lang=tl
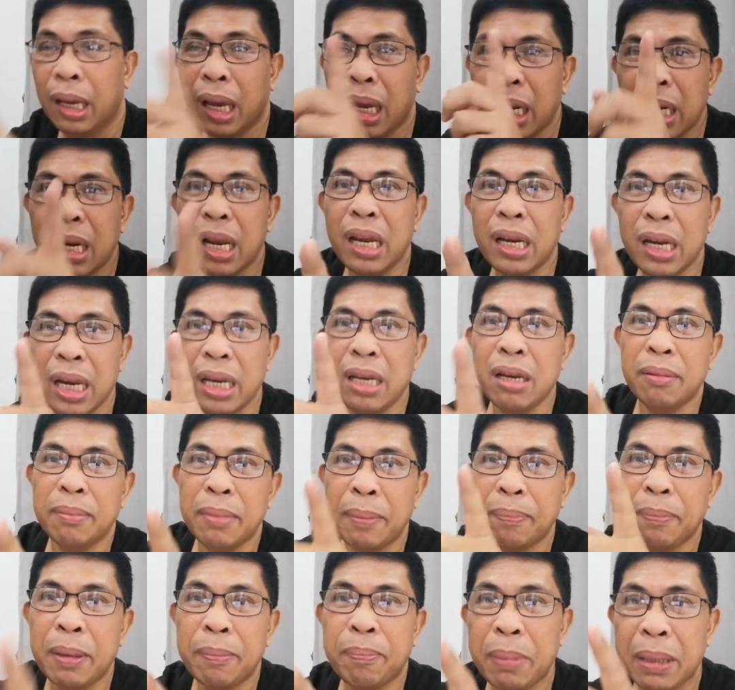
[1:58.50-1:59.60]
hindi ninyo
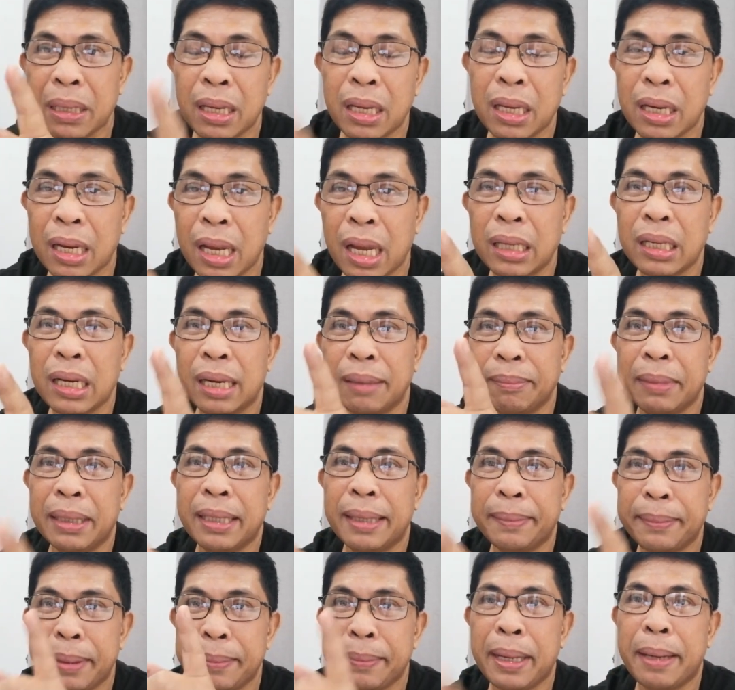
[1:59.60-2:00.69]
mapipigilan ang
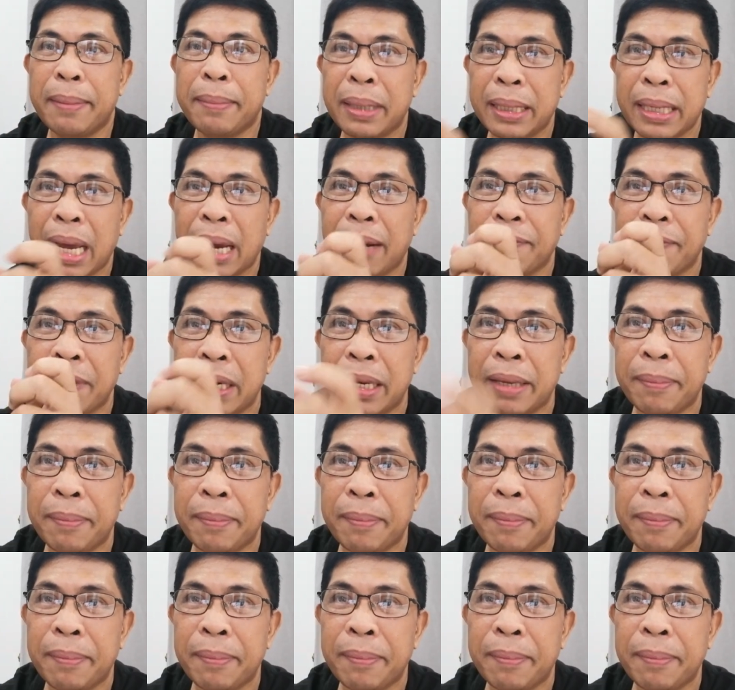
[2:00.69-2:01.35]
mga mamamayang